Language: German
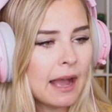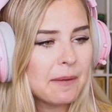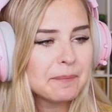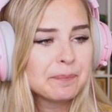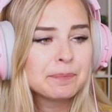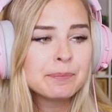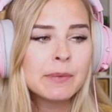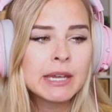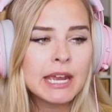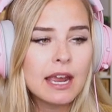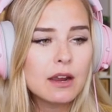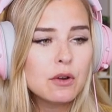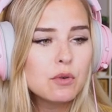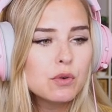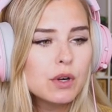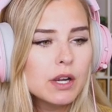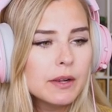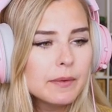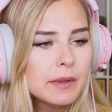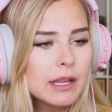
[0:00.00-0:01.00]
Ja, mega
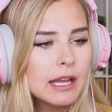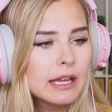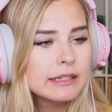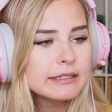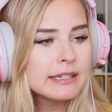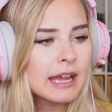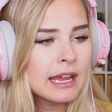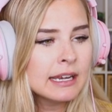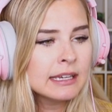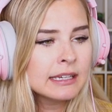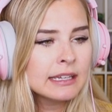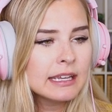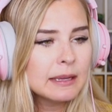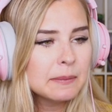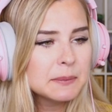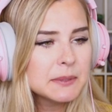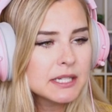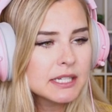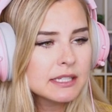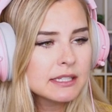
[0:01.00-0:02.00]
cool. Dann
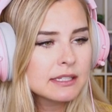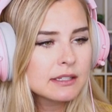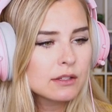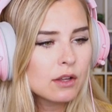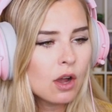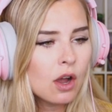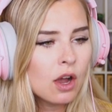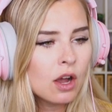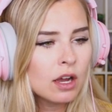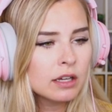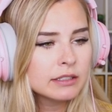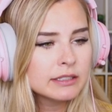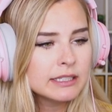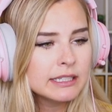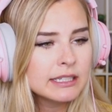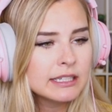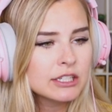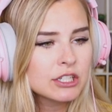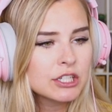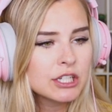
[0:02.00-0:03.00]
gibt es noch
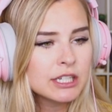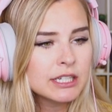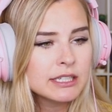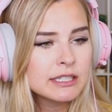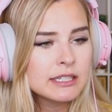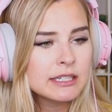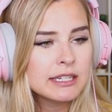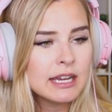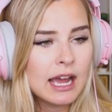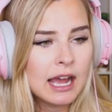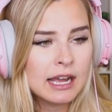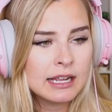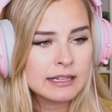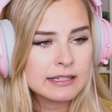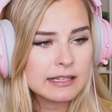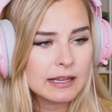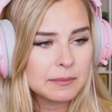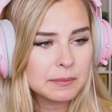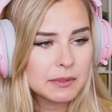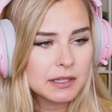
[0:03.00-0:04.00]
die Geschichte der
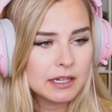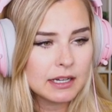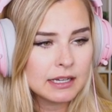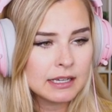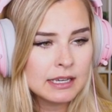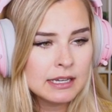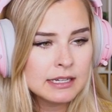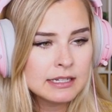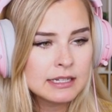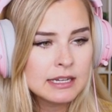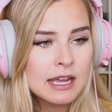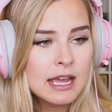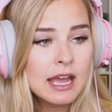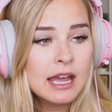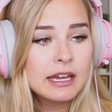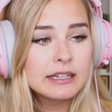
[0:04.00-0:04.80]
Einsamkeit.